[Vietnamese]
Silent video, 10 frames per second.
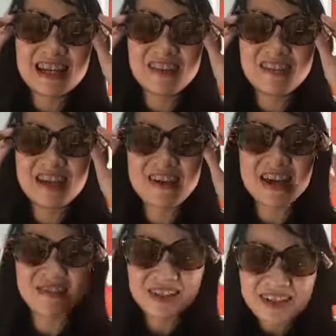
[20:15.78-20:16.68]
Vâng, em
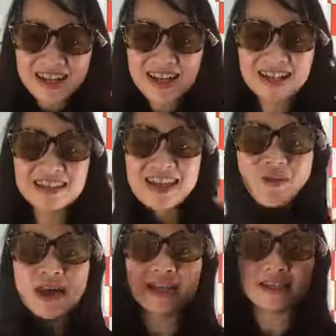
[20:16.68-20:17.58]
cảm ơn tất cả các xe
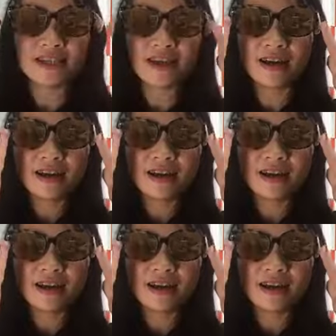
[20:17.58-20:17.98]
của các anh chị ạ.